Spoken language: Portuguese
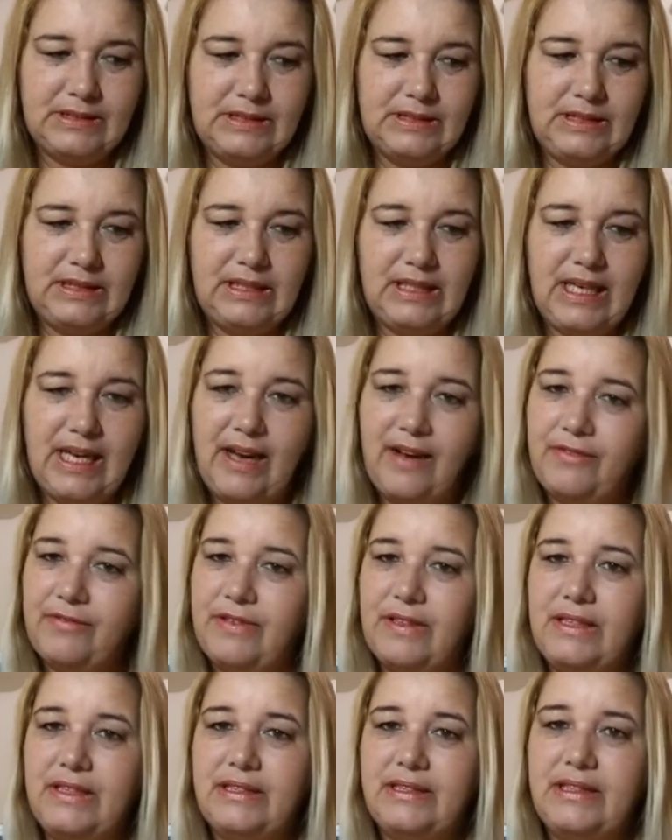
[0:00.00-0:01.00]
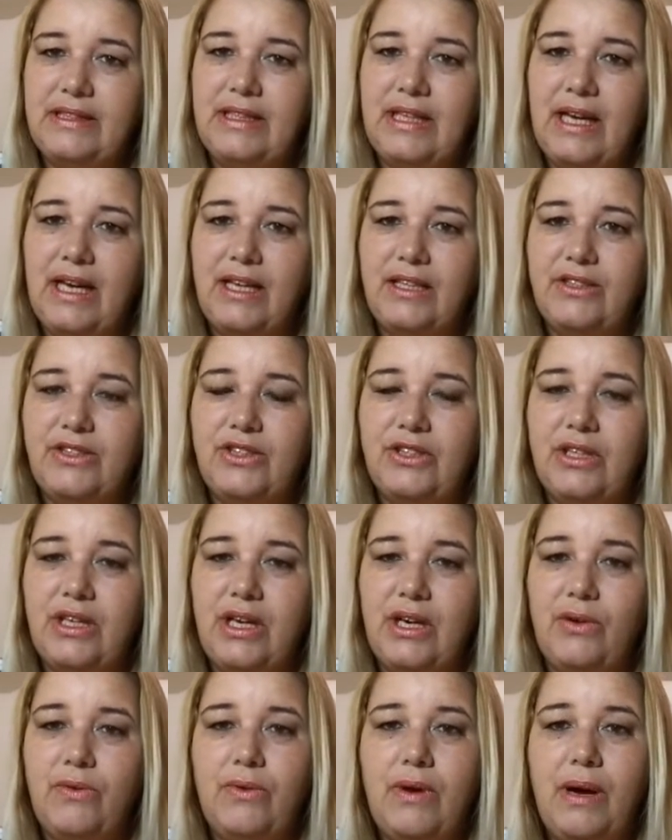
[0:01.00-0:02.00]
que é a felicidade
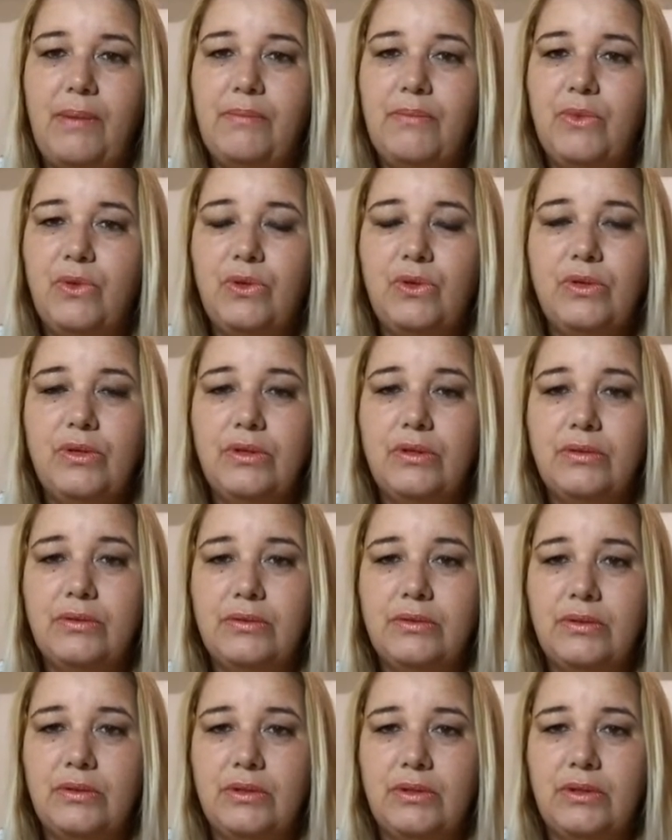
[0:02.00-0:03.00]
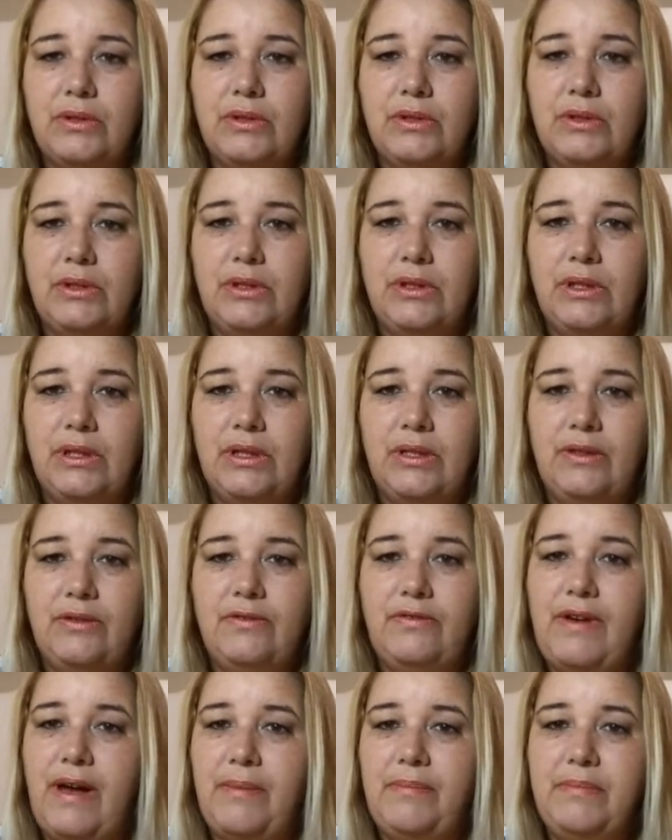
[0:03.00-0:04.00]
é o amor,
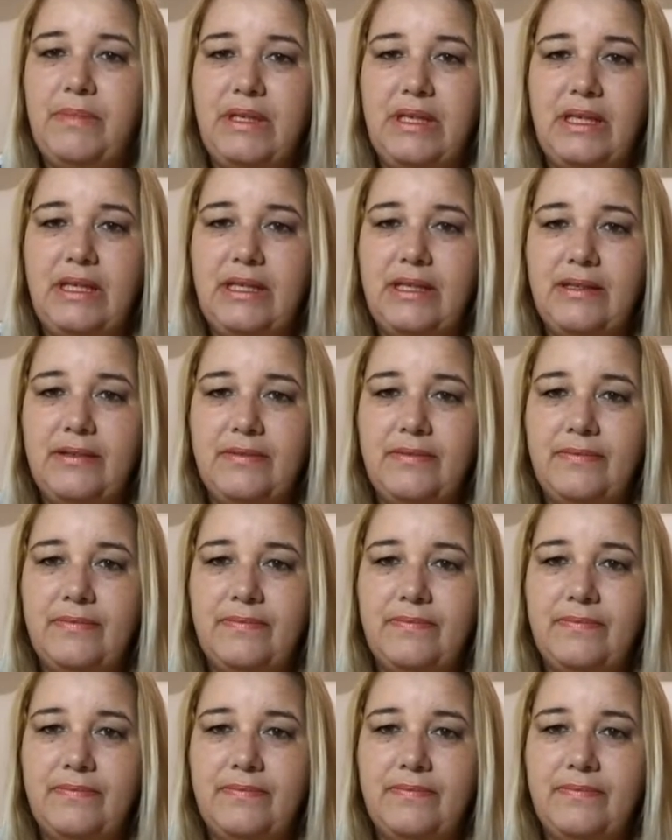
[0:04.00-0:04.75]
família